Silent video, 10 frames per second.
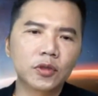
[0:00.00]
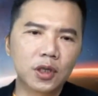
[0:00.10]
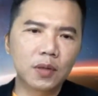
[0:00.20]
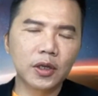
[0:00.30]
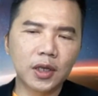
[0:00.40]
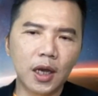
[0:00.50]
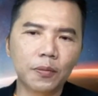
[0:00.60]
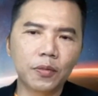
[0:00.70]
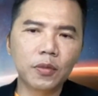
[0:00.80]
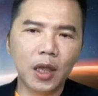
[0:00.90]
基本
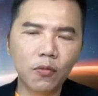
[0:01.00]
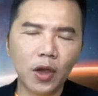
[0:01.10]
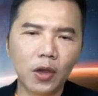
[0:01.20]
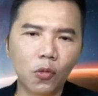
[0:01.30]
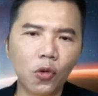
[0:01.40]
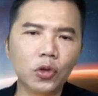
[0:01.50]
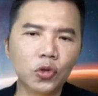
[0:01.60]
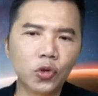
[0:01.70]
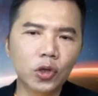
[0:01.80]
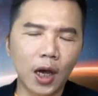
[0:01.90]
上年尾会
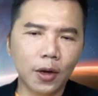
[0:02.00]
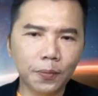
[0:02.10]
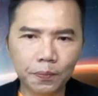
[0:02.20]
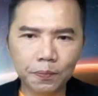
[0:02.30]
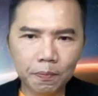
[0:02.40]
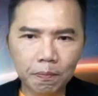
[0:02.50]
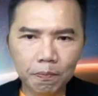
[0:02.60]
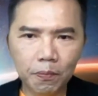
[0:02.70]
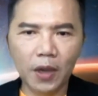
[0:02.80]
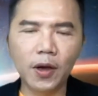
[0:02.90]
去到
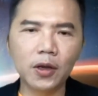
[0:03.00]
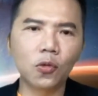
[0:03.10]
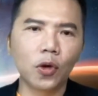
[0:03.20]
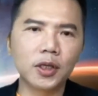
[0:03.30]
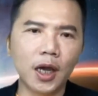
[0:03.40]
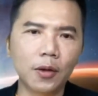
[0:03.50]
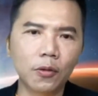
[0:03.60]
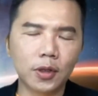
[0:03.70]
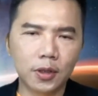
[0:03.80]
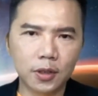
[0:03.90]
北方的国家
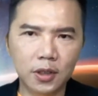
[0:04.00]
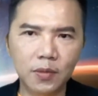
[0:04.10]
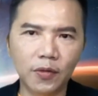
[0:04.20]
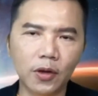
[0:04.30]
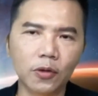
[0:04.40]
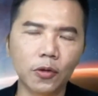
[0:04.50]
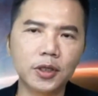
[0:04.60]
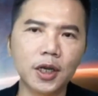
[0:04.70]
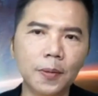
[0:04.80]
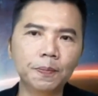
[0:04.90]
或者是西北方的国
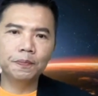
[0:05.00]
家。